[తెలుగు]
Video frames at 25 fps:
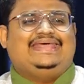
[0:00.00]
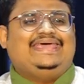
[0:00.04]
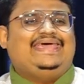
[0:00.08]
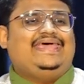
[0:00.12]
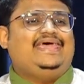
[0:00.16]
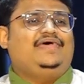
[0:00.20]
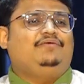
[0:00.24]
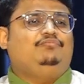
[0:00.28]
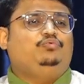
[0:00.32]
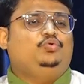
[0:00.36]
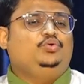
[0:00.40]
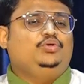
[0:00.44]

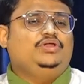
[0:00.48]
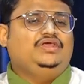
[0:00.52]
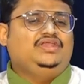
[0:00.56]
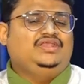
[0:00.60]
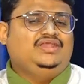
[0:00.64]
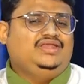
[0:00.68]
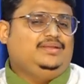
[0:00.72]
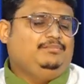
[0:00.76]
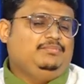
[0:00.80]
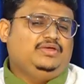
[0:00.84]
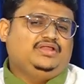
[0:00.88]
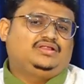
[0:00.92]
దేవుని
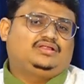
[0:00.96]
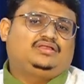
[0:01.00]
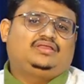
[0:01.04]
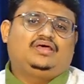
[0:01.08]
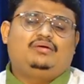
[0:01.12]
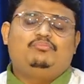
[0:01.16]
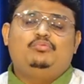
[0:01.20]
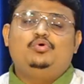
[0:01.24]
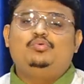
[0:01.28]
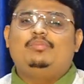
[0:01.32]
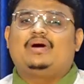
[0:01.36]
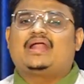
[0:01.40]

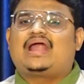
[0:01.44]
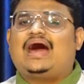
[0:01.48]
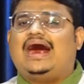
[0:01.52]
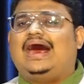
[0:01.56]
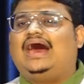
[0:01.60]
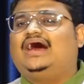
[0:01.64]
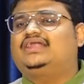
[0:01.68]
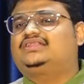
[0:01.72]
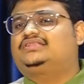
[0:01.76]
నిమిత్తము మన